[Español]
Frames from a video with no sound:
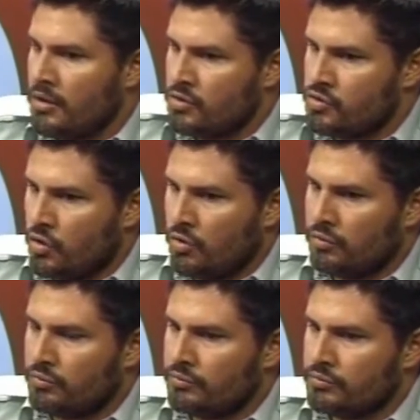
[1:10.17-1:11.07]

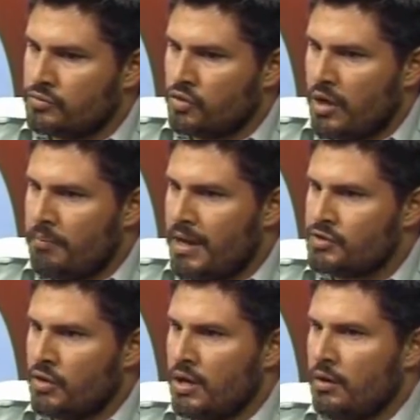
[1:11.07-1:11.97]
Son, son
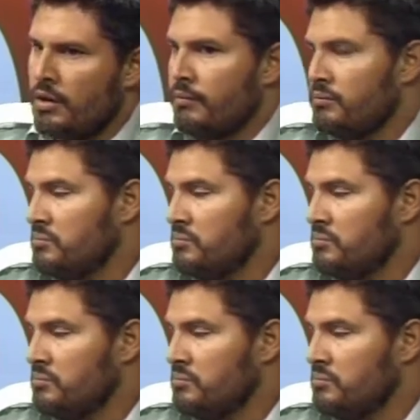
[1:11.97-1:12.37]
espacios que